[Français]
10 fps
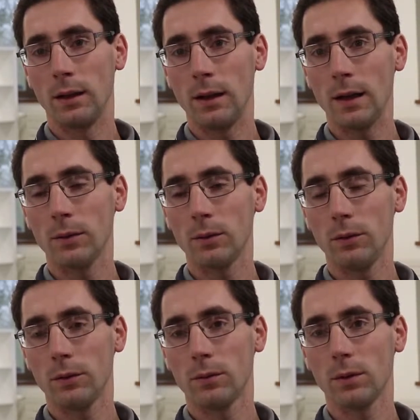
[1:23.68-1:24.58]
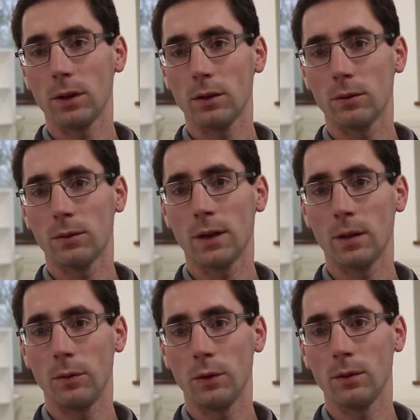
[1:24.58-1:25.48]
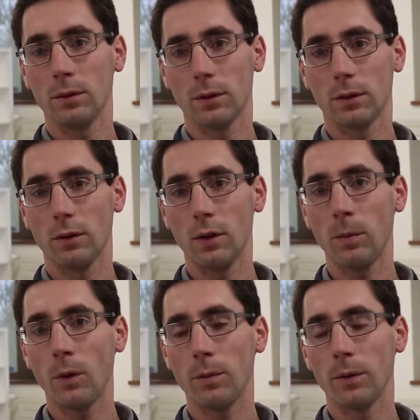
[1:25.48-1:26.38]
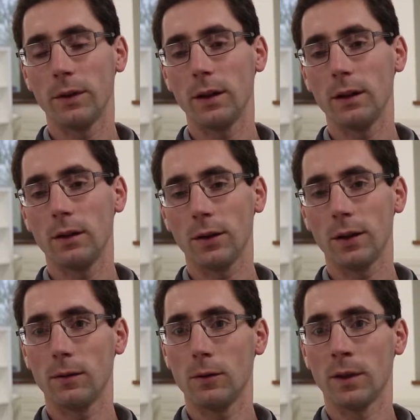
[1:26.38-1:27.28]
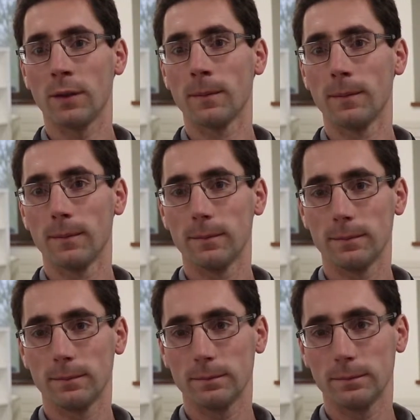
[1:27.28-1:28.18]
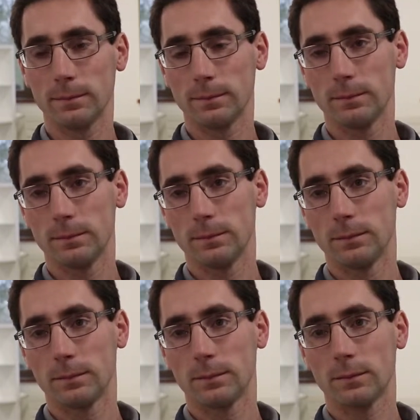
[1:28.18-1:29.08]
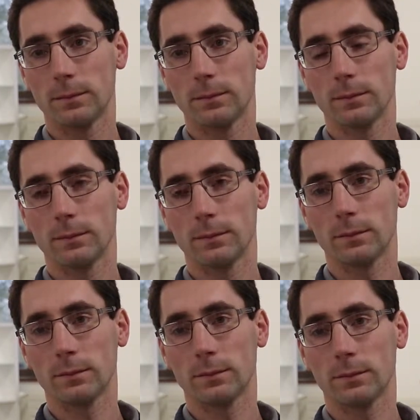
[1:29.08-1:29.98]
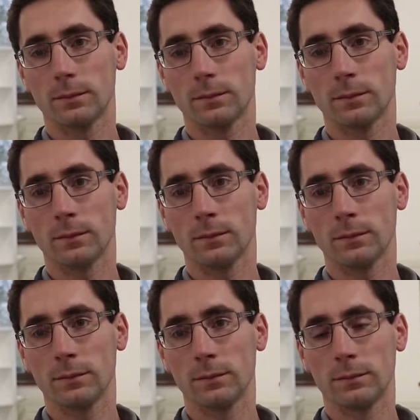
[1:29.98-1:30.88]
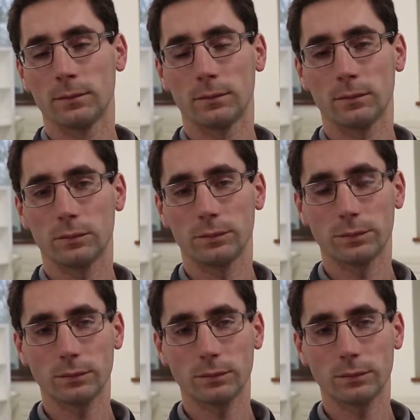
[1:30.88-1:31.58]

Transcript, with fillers: la solution qui leur convient le mieux, de leur proposer, de leur développer. Tu résous quel problème avec, avec euh, MTS Connexion